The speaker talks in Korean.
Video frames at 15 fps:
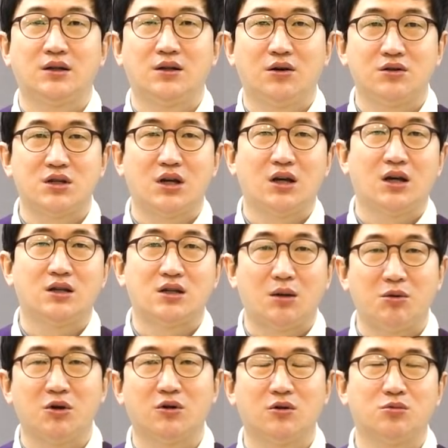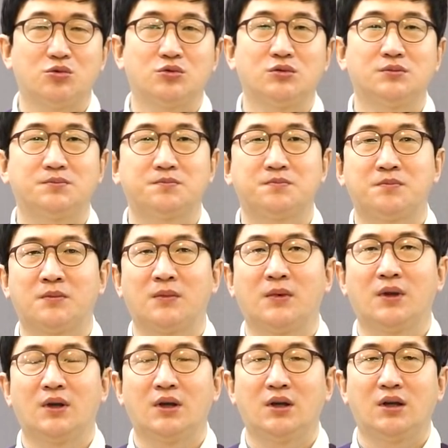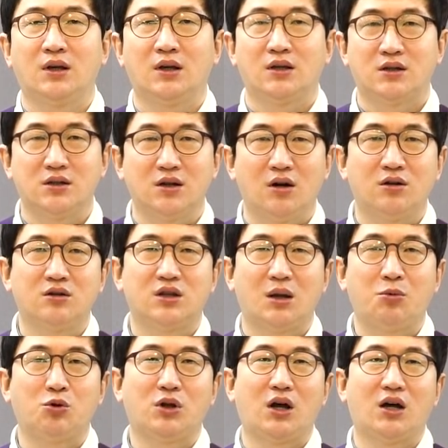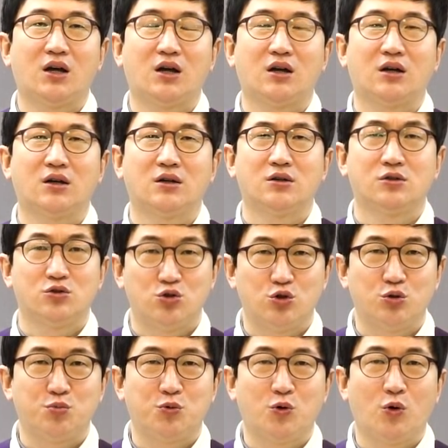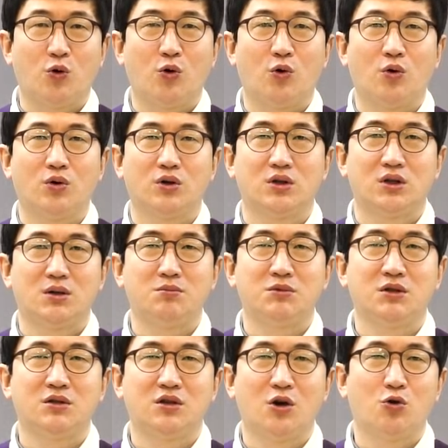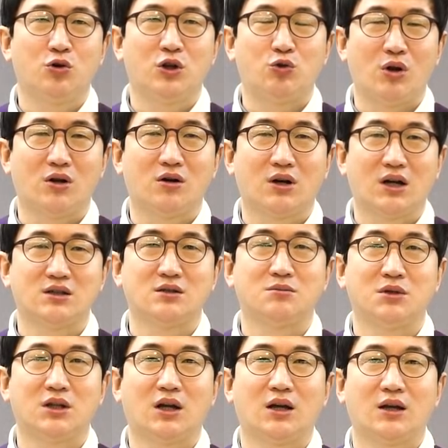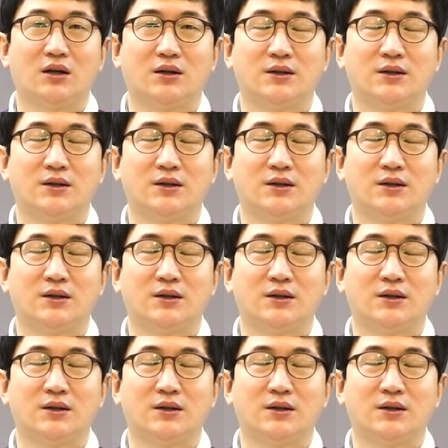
형제, 자매 여러분, 그 어느 때보다 춥고 힘든 겨울이 될 것 같습니다.